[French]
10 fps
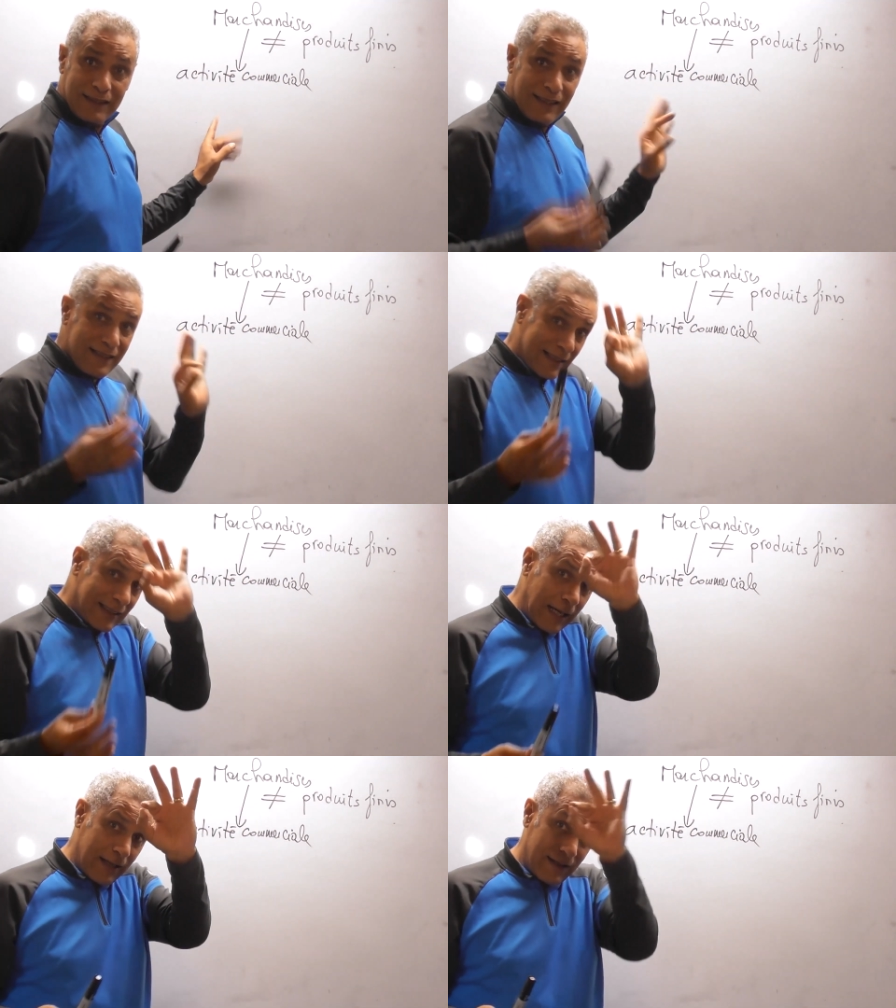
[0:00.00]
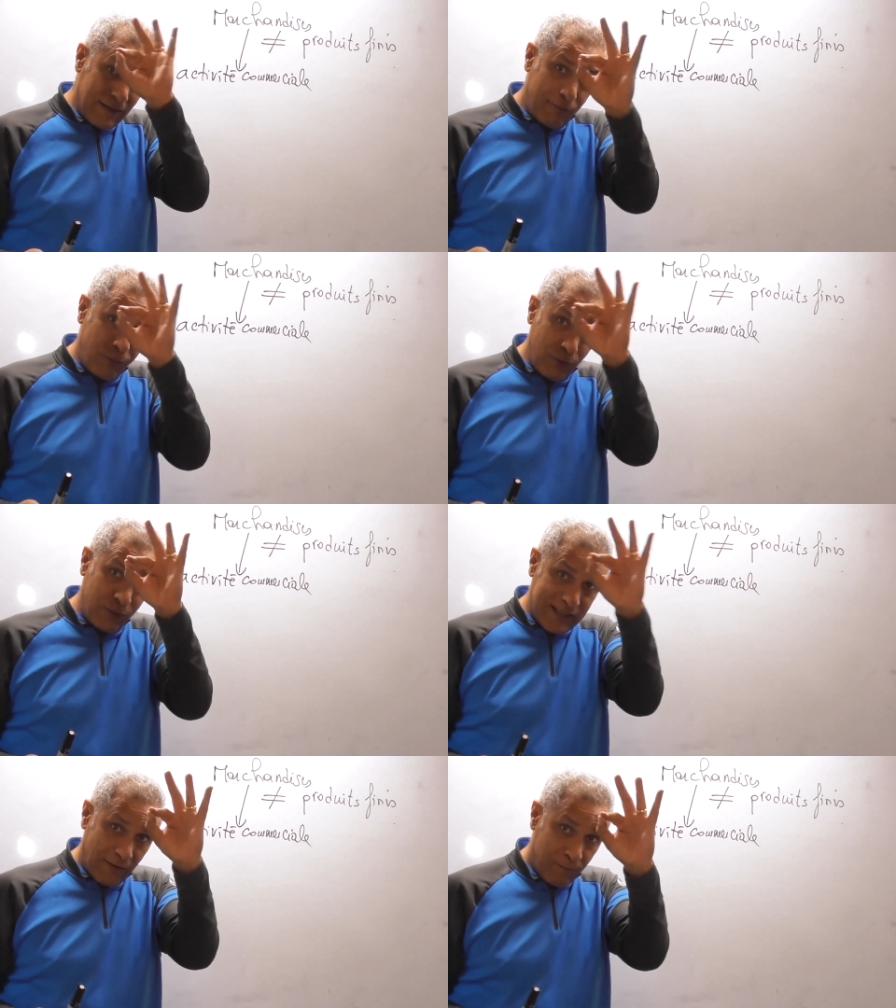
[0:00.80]
C'est très... Il faut,
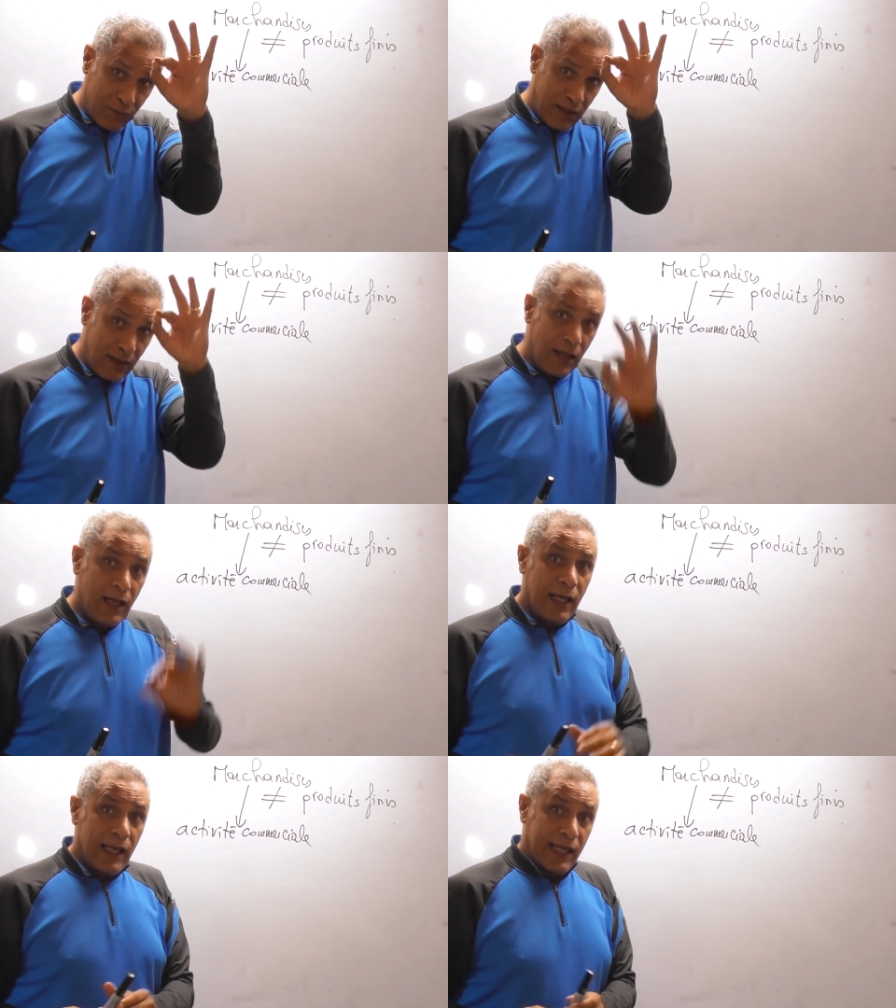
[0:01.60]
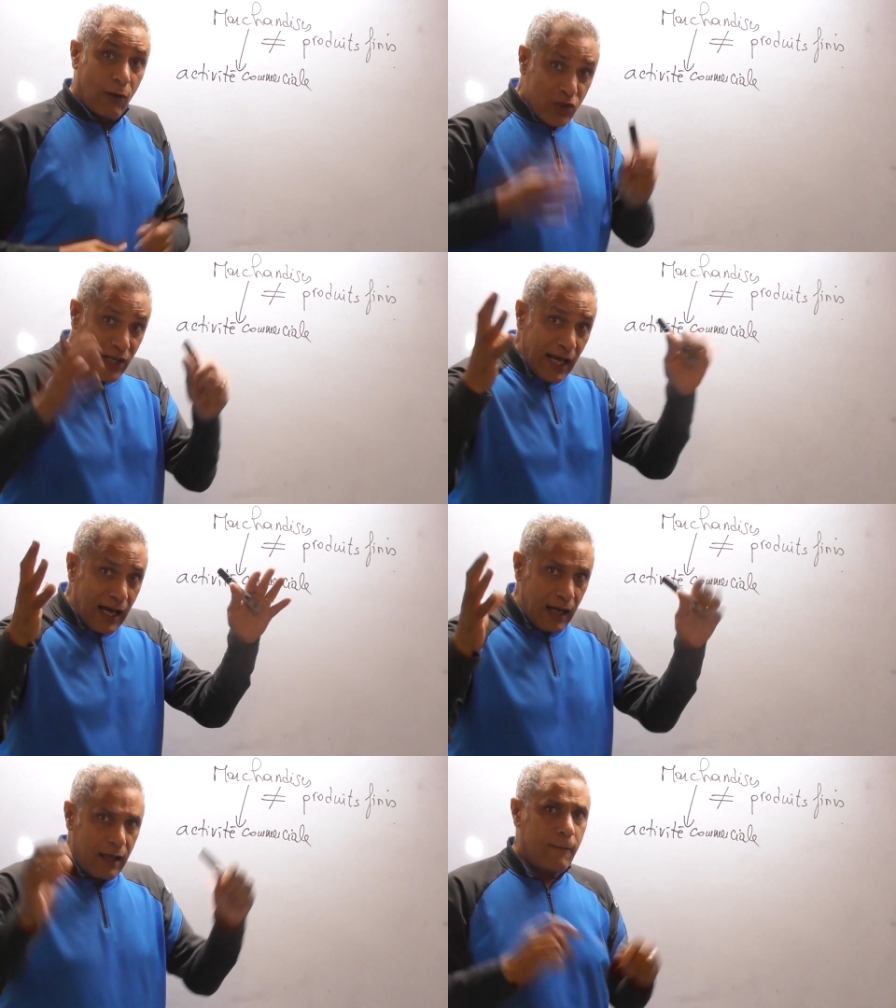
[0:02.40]
ça. Et en
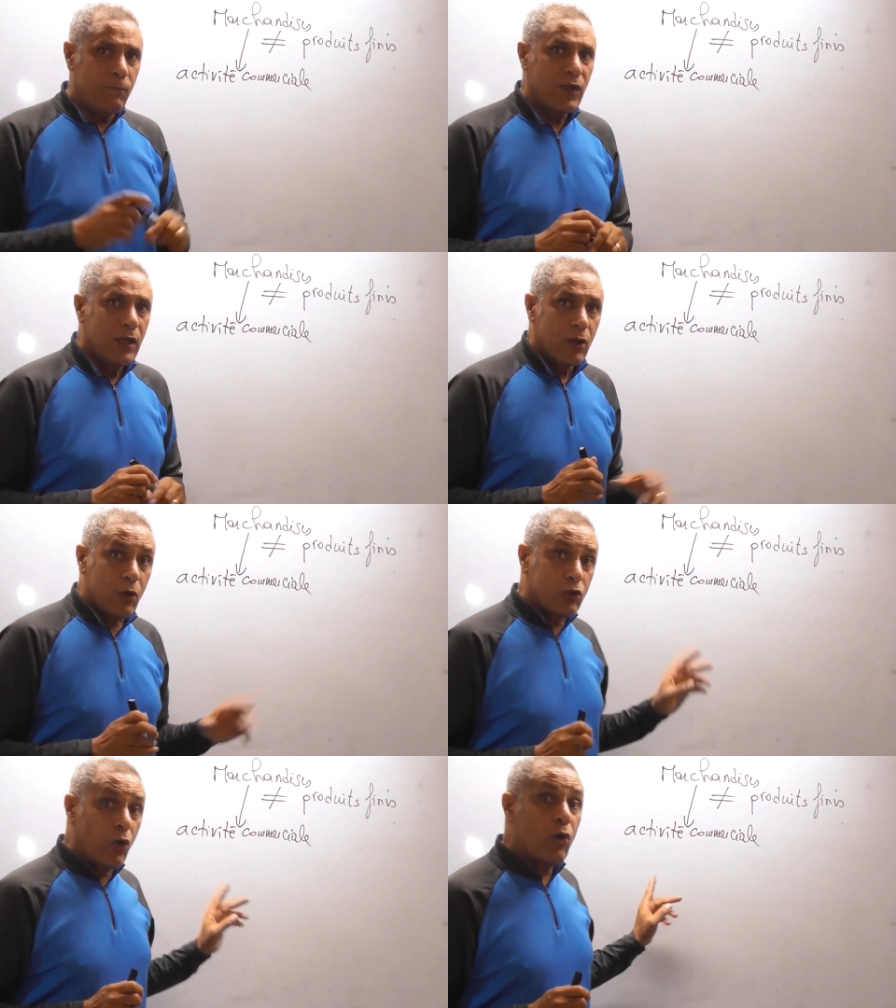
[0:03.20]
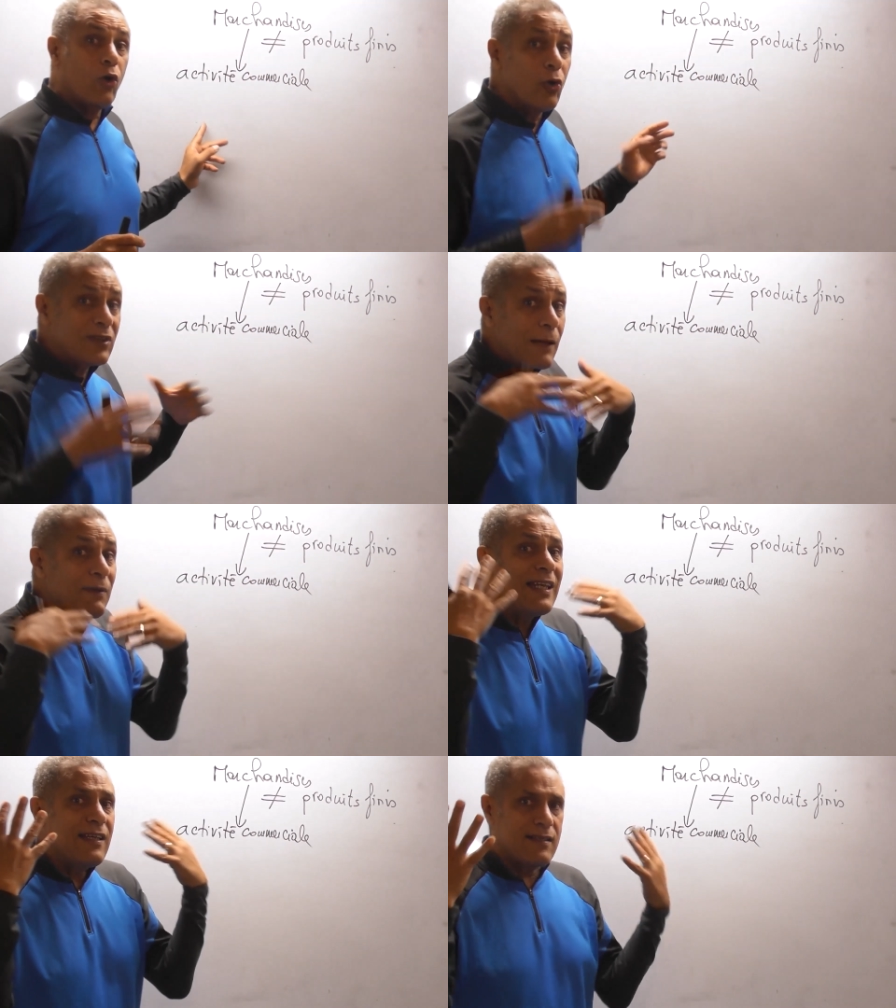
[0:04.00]
général, quand on
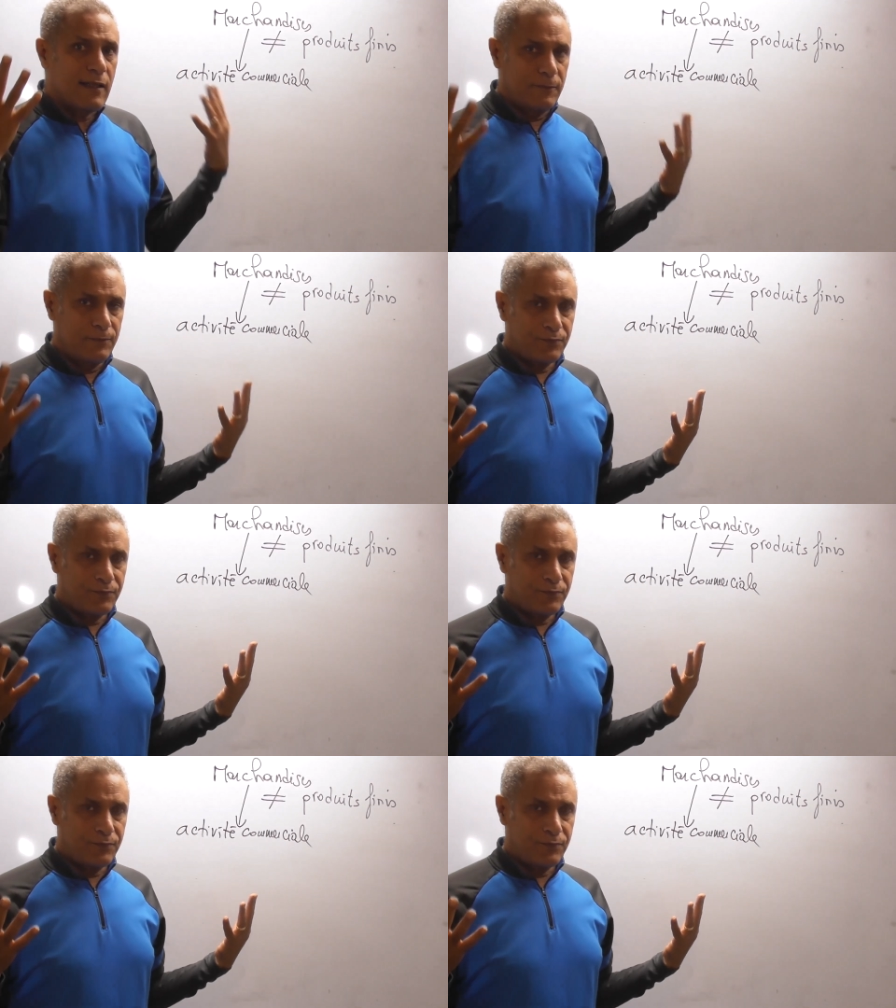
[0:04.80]
comptabilise,